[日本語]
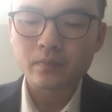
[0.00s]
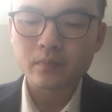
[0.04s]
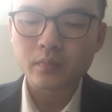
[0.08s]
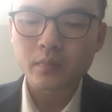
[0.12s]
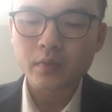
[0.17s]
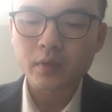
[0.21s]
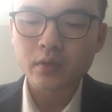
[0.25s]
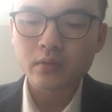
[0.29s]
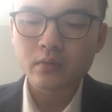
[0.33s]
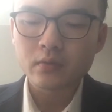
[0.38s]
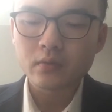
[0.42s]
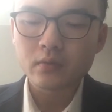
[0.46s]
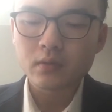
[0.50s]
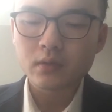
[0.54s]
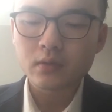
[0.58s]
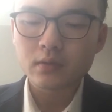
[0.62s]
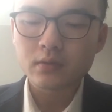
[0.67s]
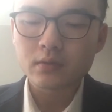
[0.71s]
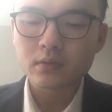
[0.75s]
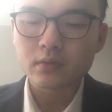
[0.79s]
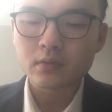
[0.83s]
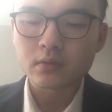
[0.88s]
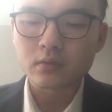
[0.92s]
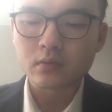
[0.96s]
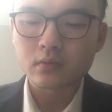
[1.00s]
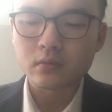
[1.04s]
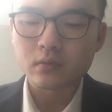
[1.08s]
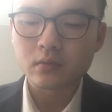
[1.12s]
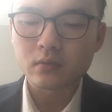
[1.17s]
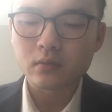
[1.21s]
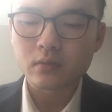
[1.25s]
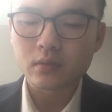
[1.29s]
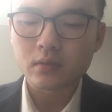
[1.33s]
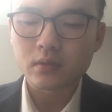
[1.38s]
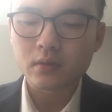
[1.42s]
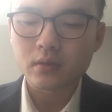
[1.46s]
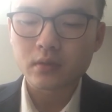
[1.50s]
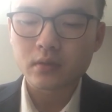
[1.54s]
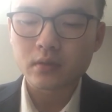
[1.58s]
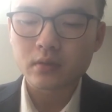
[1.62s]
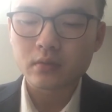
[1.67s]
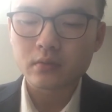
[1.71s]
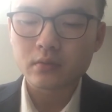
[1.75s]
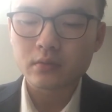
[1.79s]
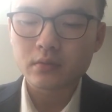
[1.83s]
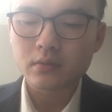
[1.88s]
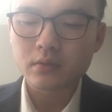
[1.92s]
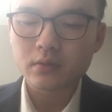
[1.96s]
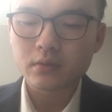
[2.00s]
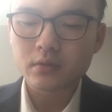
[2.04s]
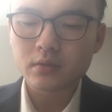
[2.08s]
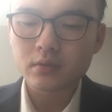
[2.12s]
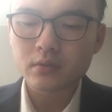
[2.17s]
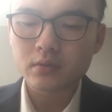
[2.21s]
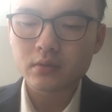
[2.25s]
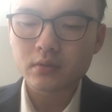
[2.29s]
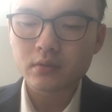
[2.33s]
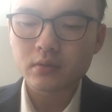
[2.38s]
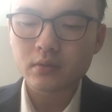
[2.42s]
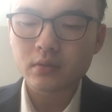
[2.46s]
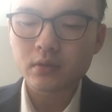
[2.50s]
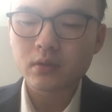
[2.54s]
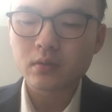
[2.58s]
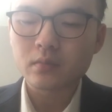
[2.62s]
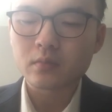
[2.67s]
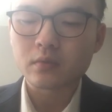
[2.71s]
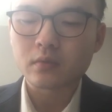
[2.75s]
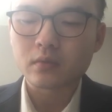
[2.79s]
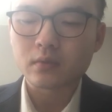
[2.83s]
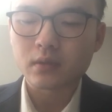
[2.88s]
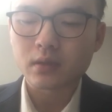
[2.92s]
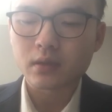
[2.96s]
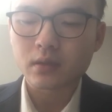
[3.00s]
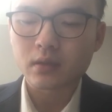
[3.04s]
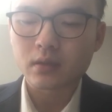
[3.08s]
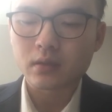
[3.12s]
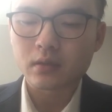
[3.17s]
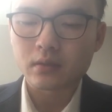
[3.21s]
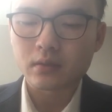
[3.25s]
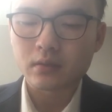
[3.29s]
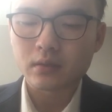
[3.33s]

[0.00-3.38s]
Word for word: バイトダンスの x テムの中